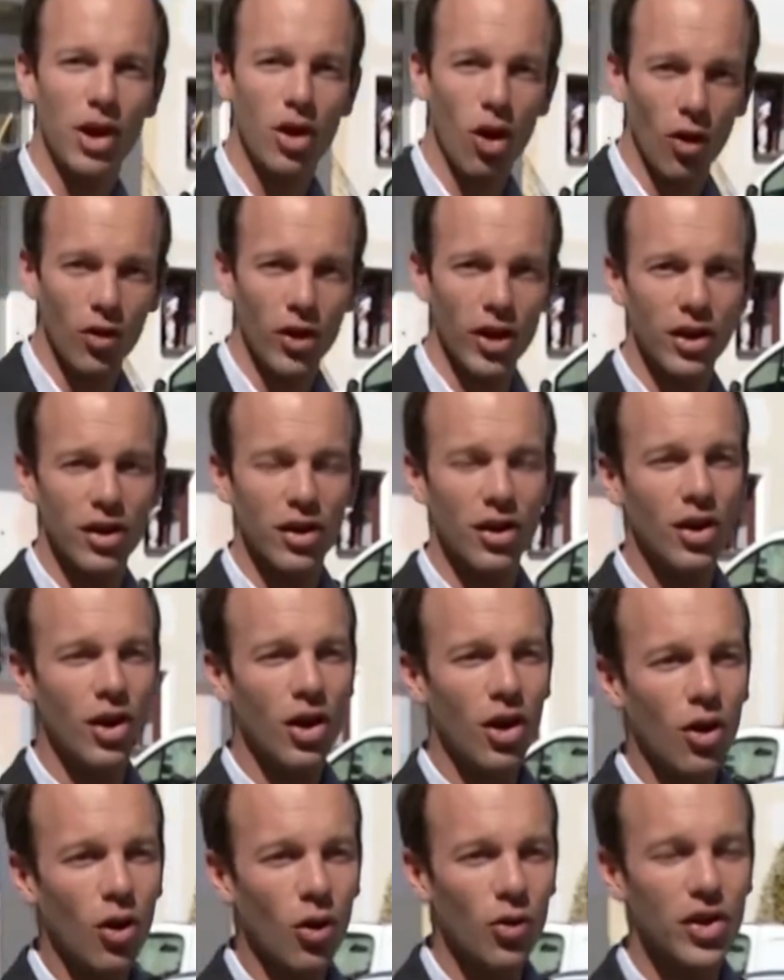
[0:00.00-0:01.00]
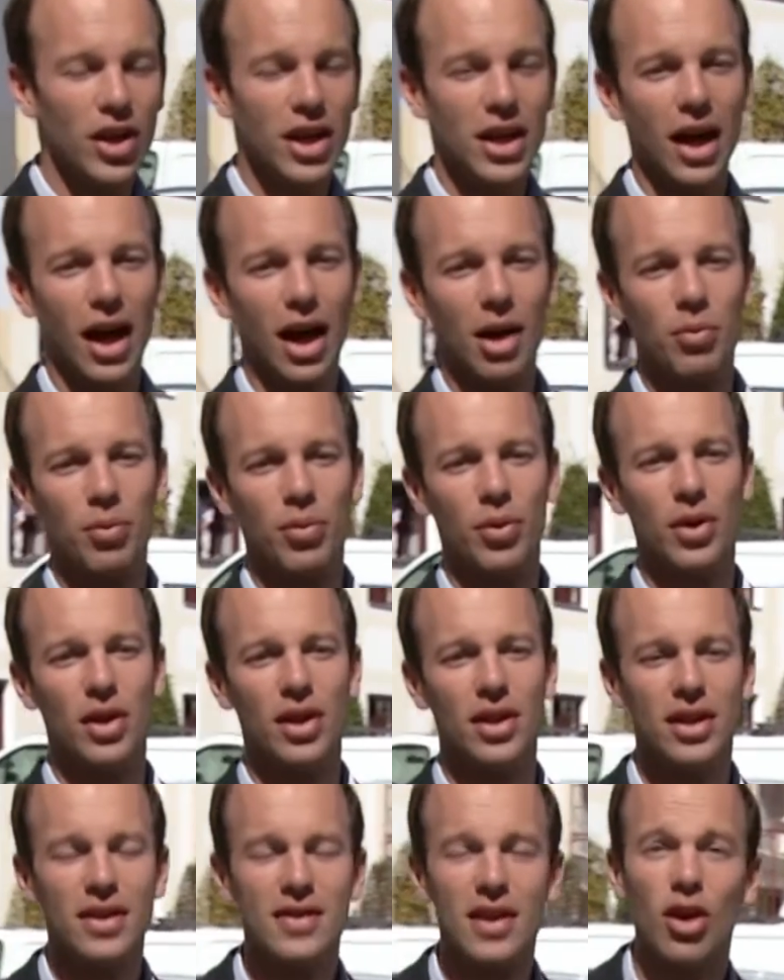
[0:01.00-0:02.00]
begonnen und innerhalb
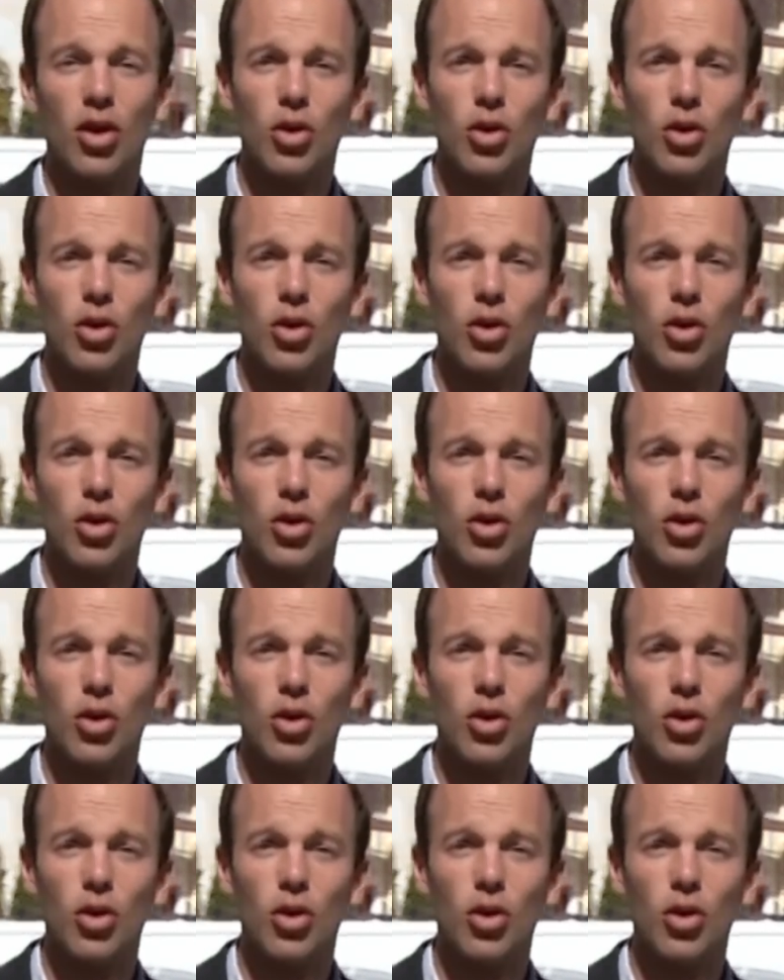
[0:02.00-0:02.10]
dieser